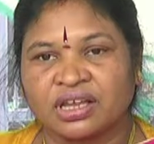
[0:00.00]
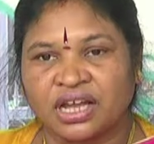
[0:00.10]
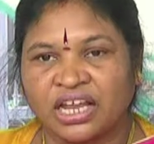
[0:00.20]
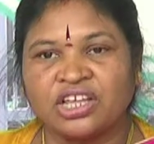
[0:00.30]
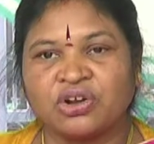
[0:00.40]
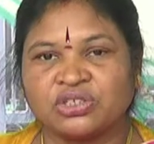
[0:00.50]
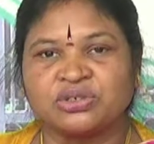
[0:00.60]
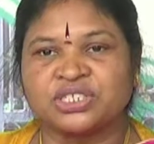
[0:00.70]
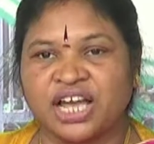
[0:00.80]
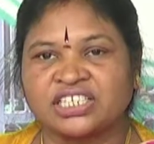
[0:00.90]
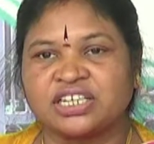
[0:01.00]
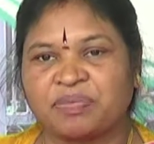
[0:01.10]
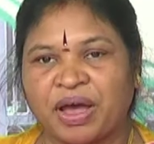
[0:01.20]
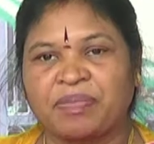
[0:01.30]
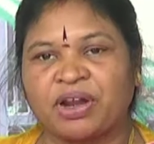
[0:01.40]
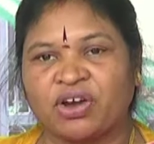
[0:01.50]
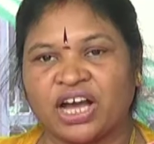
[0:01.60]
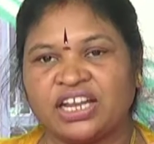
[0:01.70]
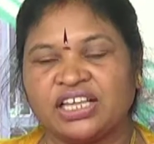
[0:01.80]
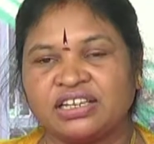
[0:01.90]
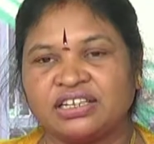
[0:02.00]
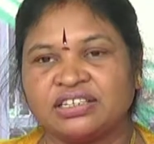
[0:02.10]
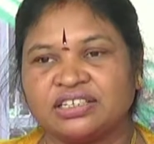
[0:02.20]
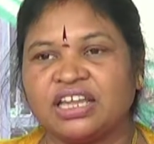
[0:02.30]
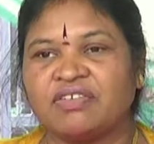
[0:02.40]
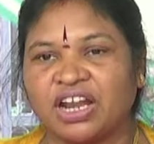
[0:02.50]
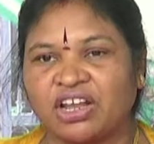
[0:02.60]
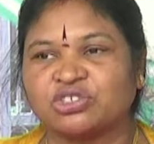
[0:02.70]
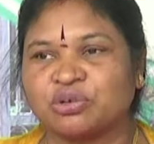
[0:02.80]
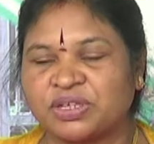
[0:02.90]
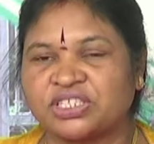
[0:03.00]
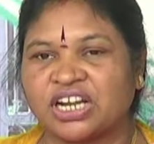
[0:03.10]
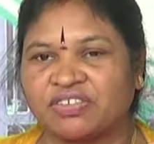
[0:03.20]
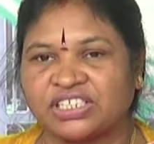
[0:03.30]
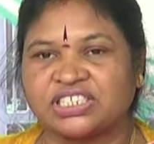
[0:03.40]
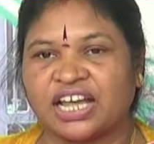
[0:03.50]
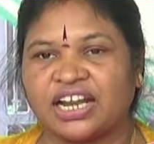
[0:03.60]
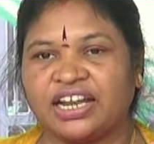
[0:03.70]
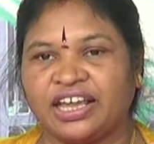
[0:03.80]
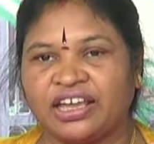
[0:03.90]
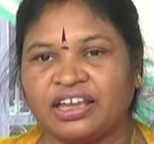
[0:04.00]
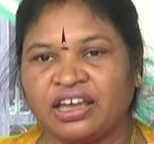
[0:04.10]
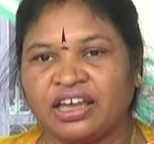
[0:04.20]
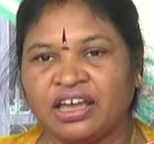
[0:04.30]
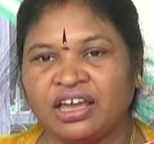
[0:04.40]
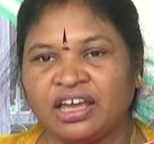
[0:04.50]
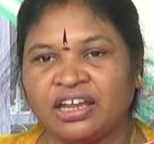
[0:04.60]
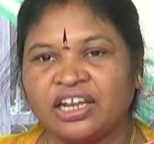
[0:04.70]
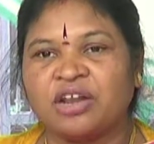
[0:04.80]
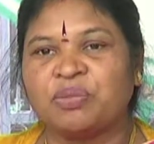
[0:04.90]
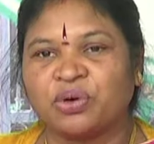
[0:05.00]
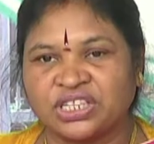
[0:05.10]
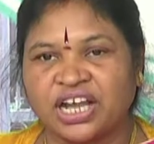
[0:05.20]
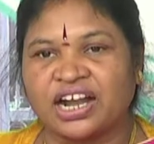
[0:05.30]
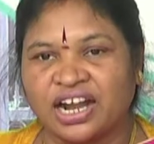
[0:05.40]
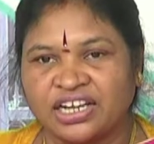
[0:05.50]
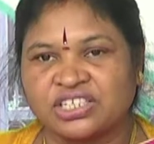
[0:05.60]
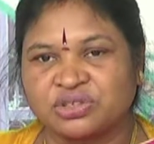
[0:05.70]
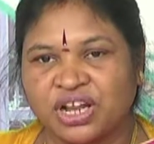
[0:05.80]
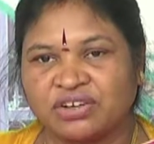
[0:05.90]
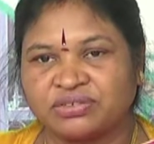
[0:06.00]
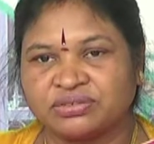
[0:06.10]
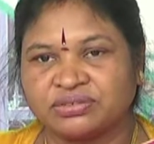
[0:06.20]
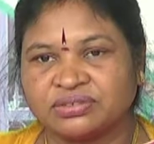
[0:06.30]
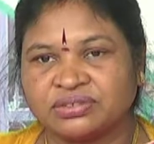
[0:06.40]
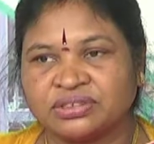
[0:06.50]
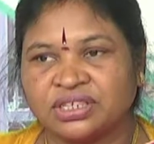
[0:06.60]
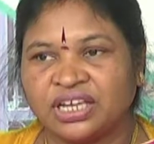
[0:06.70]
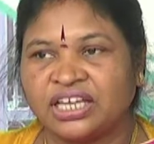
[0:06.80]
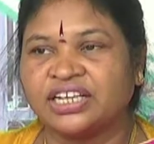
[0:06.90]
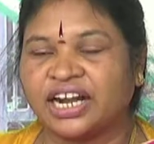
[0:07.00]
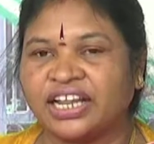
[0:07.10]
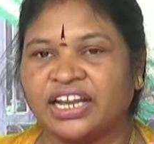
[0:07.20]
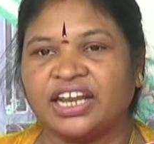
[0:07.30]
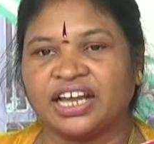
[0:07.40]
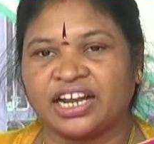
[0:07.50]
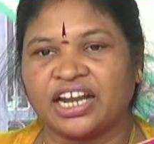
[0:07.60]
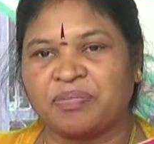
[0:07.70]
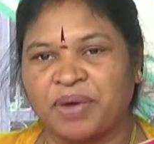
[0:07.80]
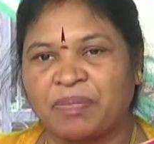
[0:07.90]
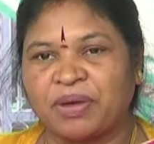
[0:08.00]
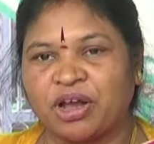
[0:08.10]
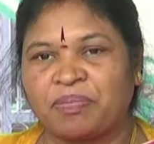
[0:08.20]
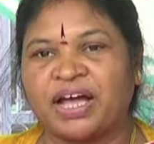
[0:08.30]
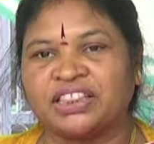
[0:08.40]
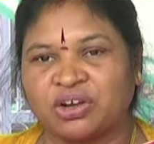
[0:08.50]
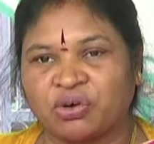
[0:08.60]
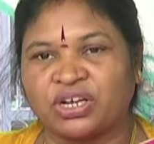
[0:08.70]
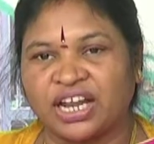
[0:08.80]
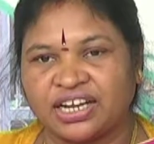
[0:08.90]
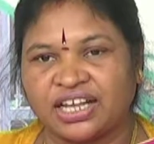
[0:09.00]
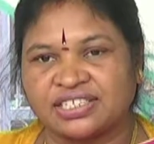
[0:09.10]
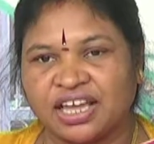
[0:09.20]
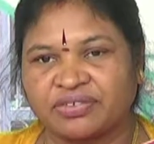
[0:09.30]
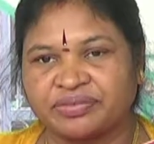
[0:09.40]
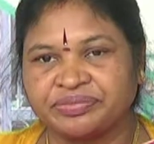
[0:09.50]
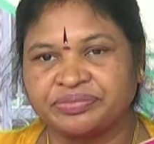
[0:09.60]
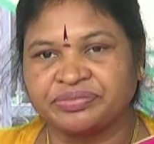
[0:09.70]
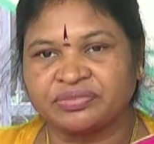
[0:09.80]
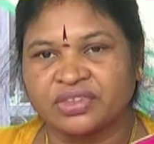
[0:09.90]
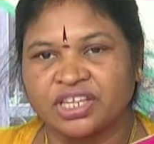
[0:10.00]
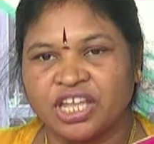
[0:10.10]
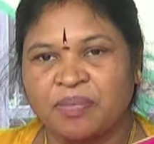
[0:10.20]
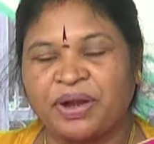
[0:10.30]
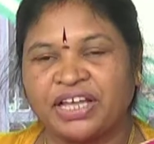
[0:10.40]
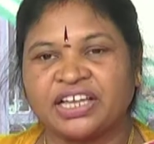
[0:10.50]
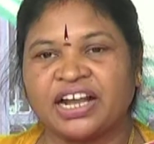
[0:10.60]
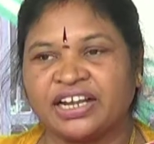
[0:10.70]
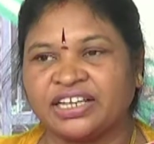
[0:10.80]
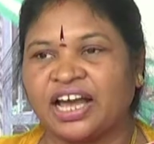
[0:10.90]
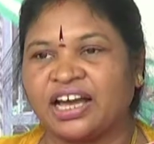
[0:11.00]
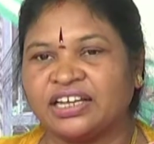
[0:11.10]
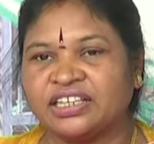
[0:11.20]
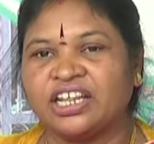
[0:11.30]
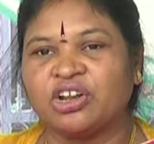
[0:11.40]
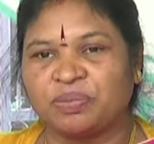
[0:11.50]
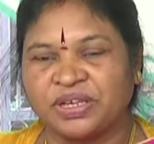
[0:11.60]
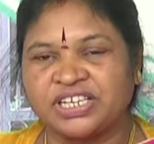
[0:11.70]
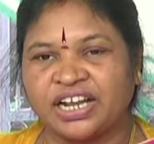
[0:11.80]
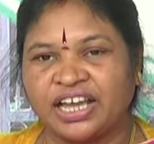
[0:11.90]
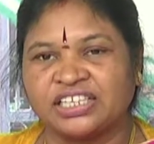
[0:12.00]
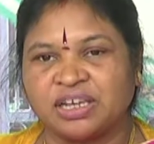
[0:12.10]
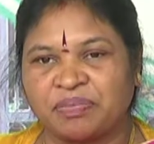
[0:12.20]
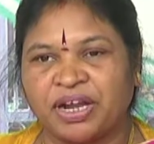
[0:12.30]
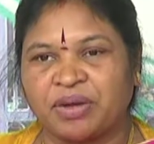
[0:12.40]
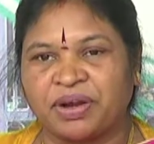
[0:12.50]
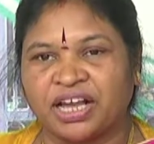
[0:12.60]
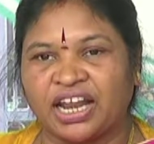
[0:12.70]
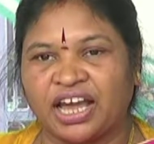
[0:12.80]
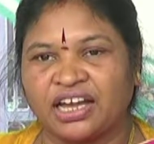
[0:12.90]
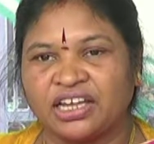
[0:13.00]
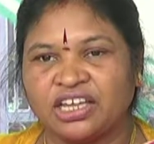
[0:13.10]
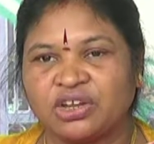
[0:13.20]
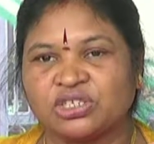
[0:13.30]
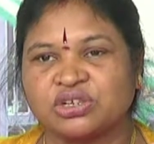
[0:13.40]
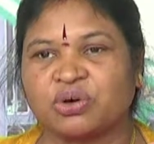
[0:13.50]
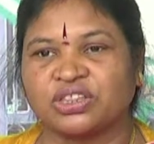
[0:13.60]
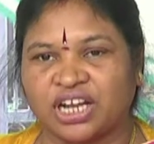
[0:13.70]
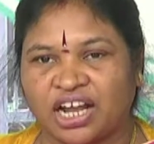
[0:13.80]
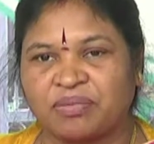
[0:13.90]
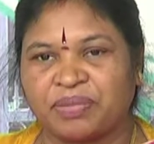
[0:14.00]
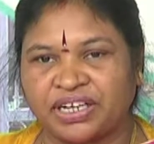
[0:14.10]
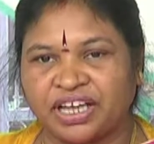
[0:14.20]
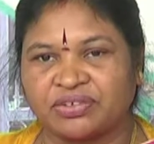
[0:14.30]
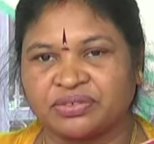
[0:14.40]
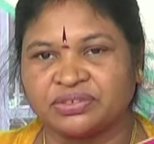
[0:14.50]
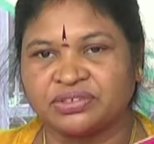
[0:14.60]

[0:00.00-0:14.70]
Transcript: కానీ ఈరోజు సాక్షి పేపర్లో కానీ టీవీల్లో చూపిస్తున్నటువంటి ఛానల్ని నేను పూర్తిగా ఖండిస్తున్నాను ఎందుకంటే నిన్నకు నిన్న పేపర్లో పాతి కోట్లని రాశారు ఎప్పుడైతే గట్టిగా నిరూపించండి అని చెప్పేటప్పటికల్లా ఈరోజు కొత్త రాగం పట్టారు